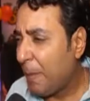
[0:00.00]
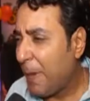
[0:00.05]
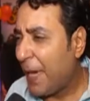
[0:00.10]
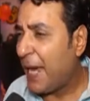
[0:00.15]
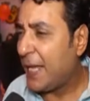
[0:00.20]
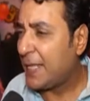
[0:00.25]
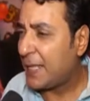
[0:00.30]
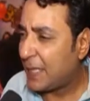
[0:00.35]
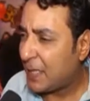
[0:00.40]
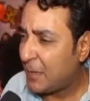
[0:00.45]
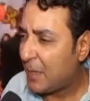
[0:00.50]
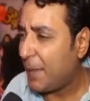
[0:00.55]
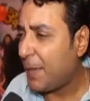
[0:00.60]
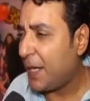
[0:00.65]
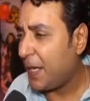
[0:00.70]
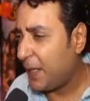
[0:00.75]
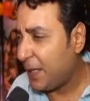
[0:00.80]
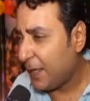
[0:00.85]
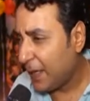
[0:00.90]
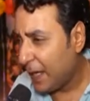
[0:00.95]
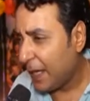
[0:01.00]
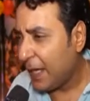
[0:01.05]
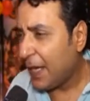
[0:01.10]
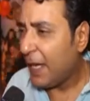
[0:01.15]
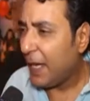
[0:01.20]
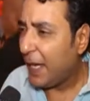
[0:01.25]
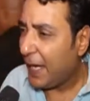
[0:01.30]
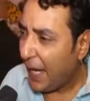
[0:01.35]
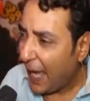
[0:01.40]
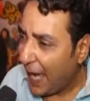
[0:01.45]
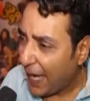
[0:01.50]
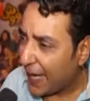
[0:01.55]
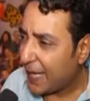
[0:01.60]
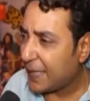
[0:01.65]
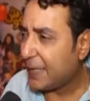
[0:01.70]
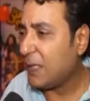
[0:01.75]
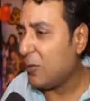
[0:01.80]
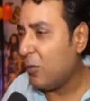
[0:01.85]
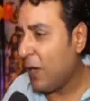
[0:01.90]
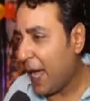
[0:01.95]
بالانس ما بين
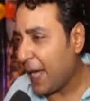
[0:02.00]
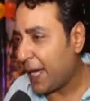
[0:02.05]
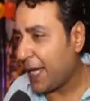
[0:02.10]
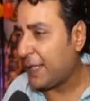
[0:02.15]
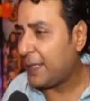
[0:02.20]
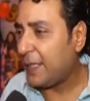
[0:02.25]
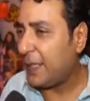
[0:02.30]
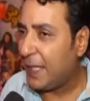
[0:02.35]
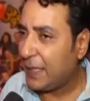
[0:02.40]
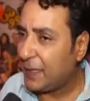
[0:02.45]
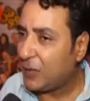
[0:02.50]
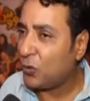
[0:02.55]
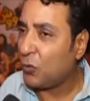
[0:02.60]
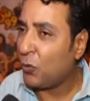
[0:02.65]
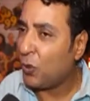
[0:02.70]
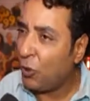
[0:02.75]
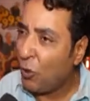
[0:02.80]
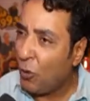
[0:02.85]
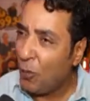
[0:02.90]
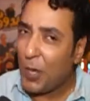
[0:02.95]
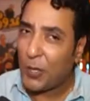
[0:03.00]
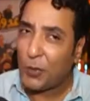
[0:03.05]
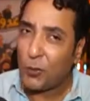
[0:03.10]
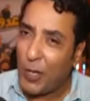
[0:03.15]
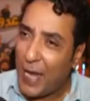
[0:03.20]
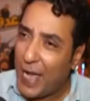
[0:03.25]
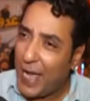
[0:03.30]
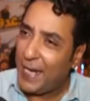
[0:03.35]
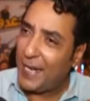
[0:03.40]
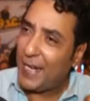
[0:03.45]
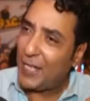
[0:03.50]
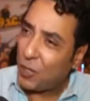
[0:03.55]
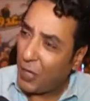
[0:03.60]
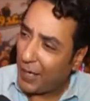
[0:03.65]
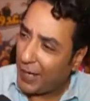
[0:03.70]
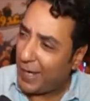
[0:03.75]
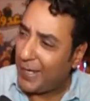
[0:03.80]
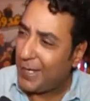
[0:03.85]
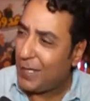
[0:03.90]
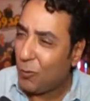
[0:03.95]
الحاجات دي والحاجات دي ان انت تقولي لهم برضو لا احنا
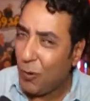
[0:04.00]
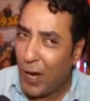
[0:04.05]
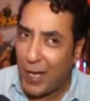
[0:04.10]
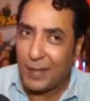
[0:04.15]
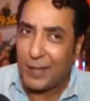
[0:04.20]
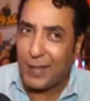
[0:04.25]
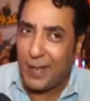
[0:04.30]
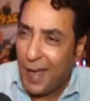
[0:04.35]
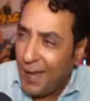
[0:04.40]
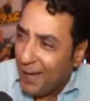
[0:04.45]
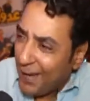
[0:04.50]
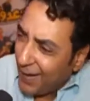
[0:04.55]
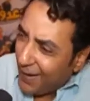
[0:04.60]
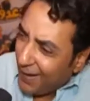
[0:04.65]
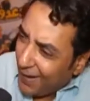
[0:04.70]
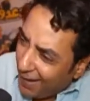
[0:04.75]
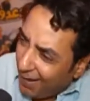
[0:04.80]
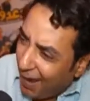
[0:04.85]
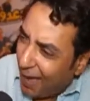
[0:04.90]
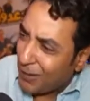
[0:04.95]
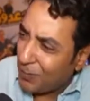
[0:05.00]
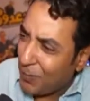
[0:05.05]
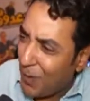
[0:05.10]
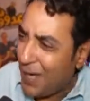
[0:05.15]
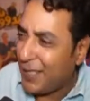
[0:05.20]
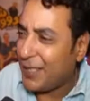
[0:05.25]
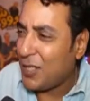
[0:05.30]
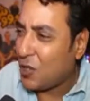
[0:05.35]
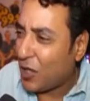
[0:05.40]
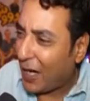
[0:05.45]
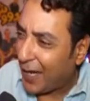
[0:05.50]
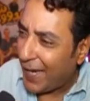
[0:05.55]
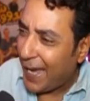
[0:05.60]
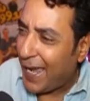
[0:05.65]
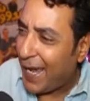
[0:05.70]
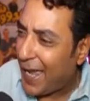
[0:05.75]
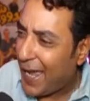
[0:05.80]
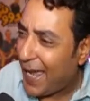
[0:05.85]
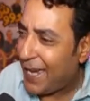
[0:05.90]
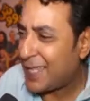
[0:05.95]
شغالين وعندنا العضمايه دي
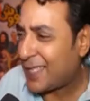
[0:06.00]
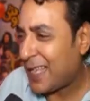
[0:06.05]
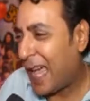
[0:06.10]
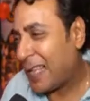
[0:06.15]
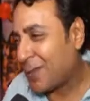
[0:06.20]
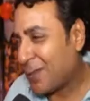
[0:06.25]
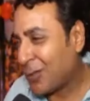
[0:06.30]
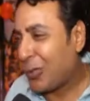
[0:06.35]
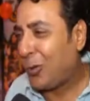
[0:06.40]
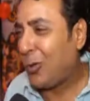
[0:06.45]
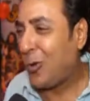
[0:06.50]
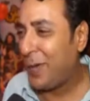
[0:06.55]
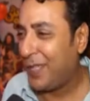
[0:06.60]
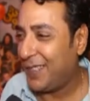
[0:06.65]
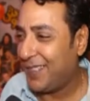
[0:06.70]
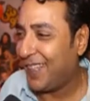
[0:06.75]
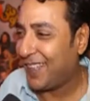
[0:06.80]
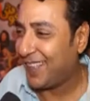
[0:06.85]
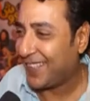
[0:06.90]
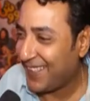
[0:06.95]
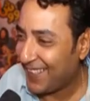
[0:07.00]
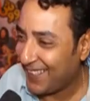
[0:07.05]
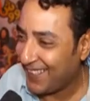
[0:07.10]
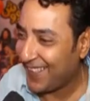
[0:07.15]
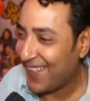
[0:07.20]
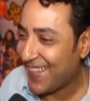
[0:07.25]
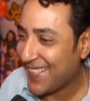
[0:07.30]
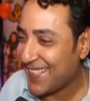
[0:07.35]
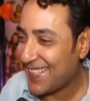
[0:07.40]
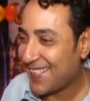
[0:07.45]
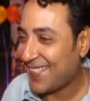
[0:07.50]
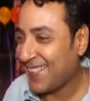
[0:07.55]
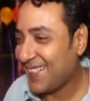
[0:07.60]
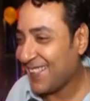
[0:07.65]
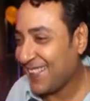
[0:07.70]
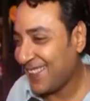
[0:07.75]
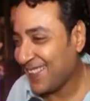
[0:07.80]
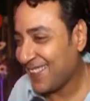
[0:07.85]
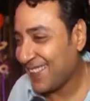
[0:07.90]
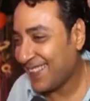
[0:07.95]
شغاله يعني زي عظمه الكوميديا كده بس
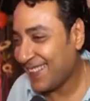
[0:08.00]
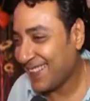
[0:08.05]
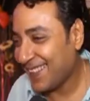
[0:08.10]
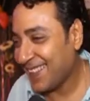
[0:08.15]
إيه